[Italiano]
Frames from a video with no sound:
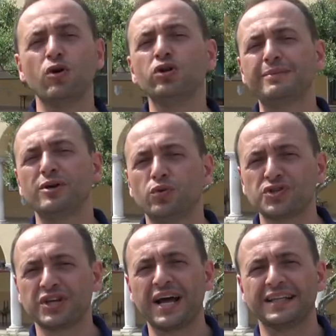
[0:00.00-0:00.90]
ultime due
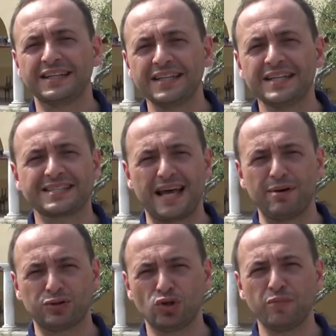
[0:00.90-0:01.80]
serate, di
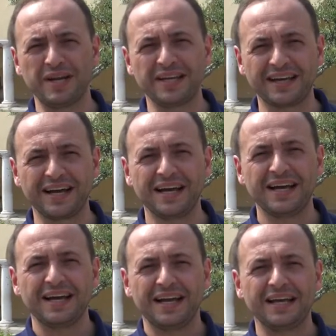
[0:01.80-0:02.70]
sabato e domenica,
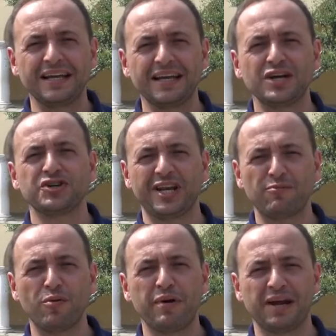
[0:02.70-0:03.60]
le
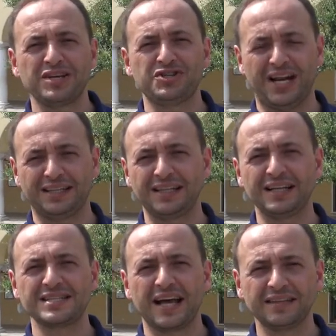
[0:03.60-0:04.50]
lasceremo per le serate
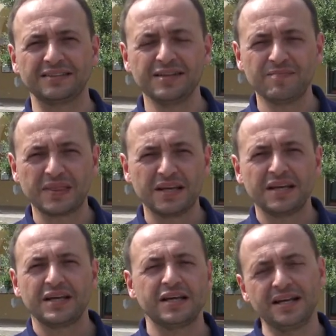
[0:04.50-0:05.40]
danzanti.
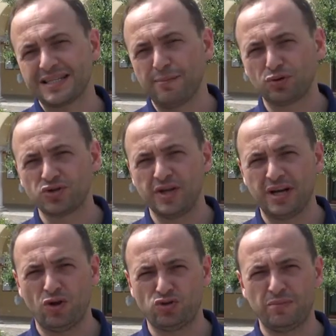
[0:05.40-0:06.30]
Il sabato sera
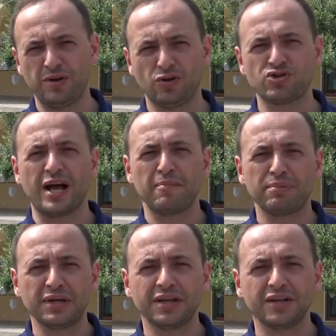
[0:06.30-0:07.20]
il nostro amico
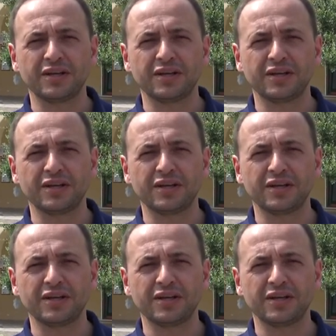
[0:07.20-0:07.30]
Giampi,